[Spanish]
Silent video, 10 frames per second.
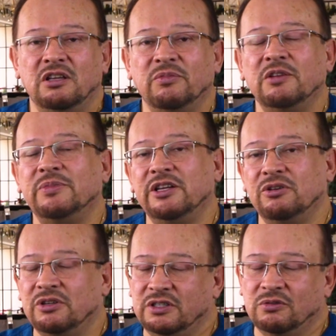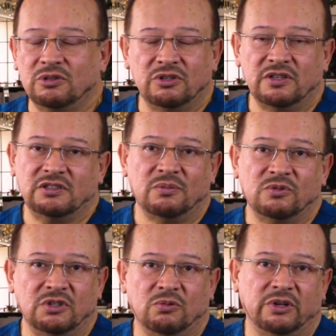y más mayores cuando ya
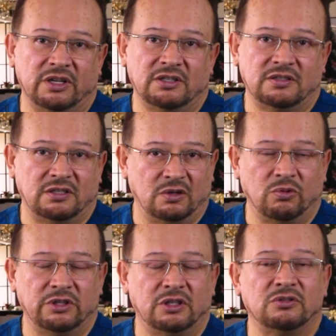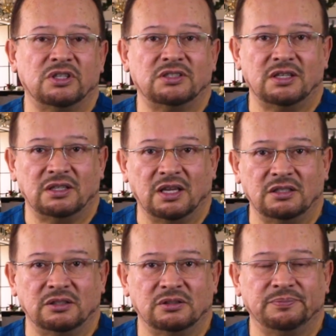estamos de 40, 50 o 60
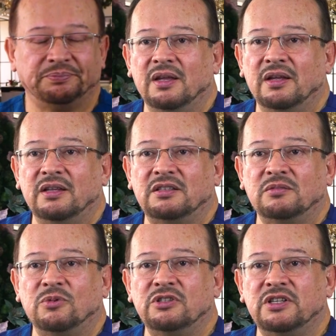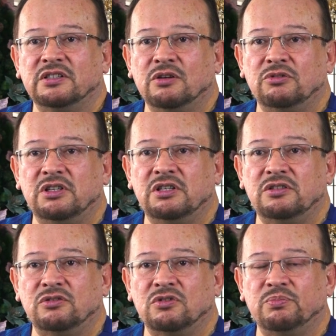años. Esas bolsas que en un
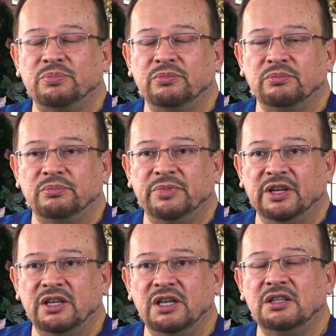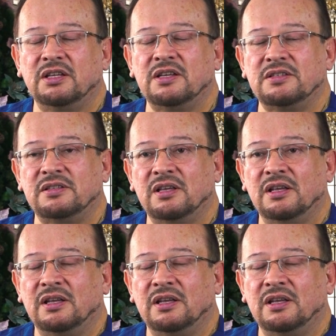inicio son pequeñitas,